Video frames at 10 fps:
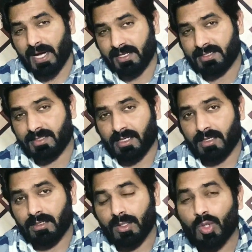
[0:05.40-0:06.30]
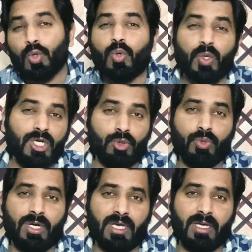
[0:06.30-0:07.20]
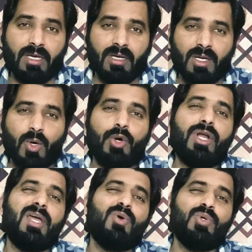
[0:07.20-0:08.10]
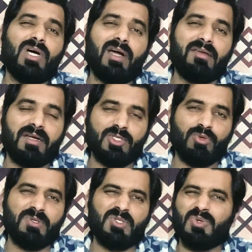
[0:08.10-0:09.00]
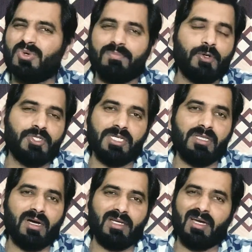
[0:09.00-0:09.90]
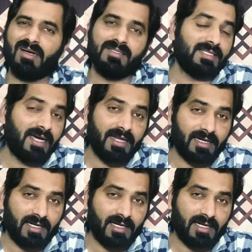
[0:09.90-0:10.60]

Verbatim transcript: पाकिस्तान कोई नूर नहीं है और ना ही खुदा के राजों में से कोई पोशीदा या जाहिर